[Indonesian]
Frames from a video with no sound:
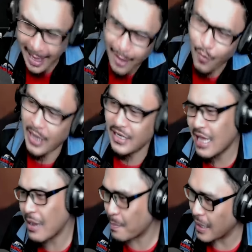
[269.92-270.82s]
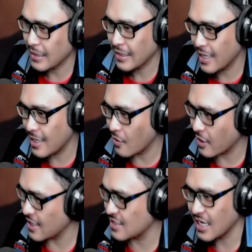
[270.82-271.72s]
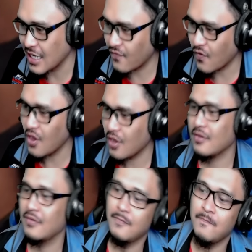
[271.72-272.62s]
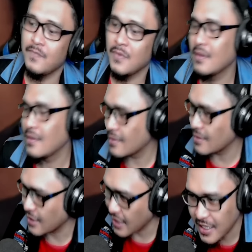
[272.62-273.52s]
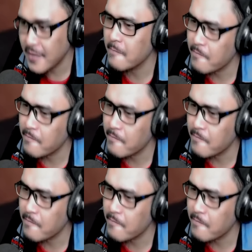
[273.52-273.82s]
lawak ini apa ini ya? Oke, Giant Vlog. Oke,